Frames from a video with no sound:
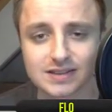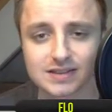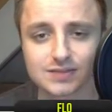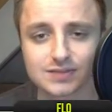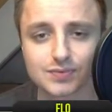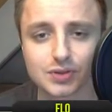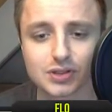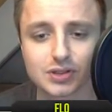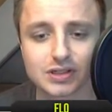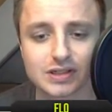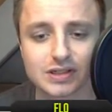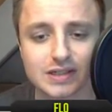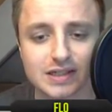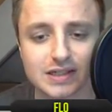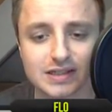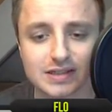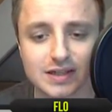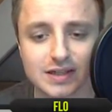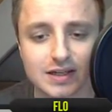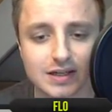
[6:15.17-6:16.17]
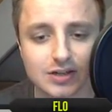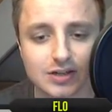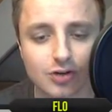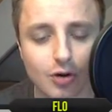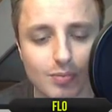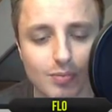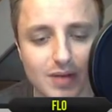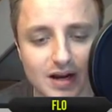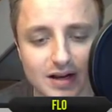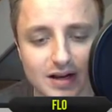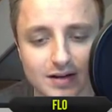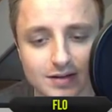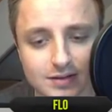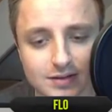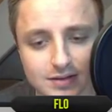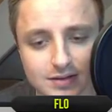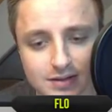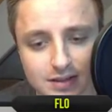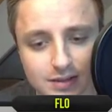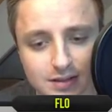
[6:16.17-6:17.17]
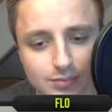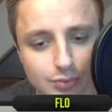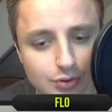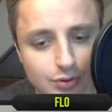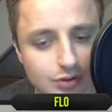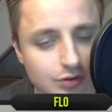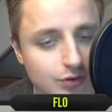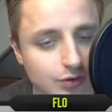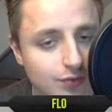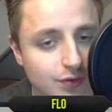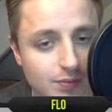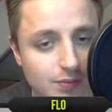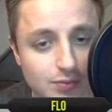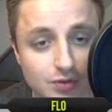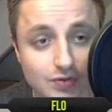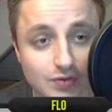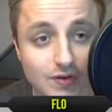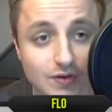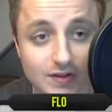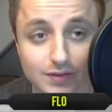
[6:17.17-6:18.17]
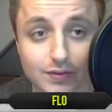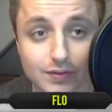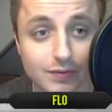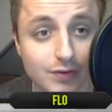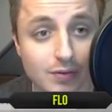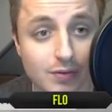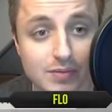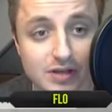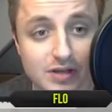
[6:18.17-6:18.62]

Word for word: das ist wirklich nicht normal. Ähm, und insofern müssen wir das auf jeden Fall